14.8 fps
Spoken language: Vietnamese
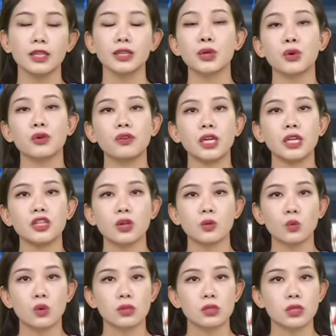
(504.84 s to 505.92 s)
Thưa quý vị, trong
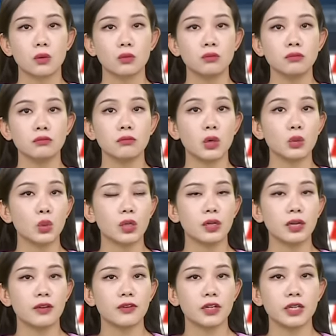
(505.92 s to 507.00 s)
cuộc sống, mâu thuẫn
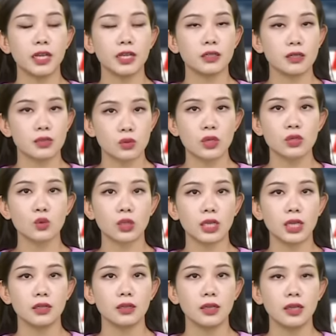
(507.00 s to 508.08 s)
là vấn đề thường xuyên xuất
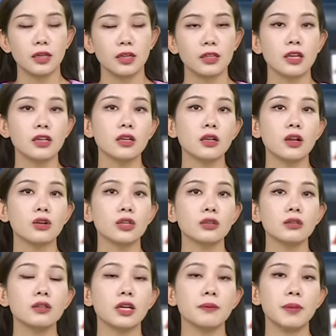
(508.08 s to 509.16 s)
hiện. Thế nhưng có những
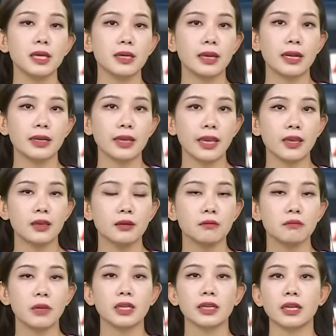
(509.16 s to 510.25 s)
người biết lắng nghe,
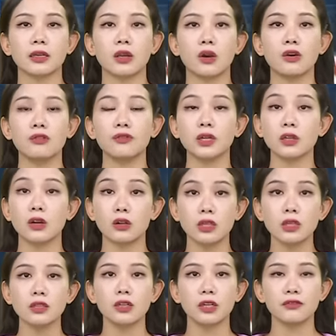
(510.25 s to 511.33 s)
bên cạnh đó vẫn có
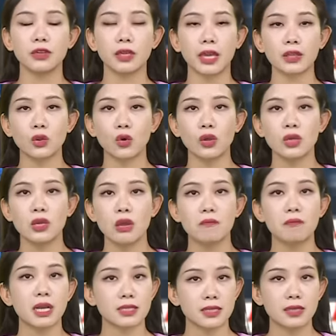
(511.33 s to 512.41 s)
những người vì cái tôi
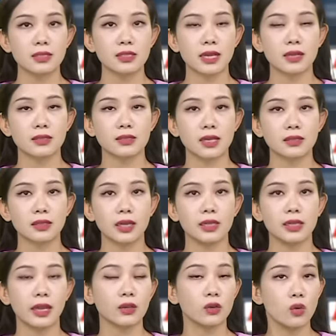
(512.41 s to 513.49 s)
mà sẵn sàng ra
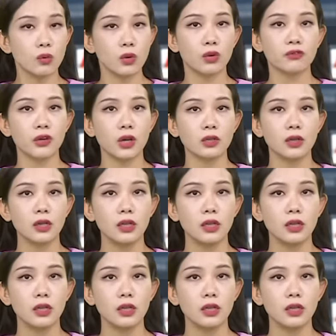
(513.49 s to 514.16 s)
tay hành hung đối phương.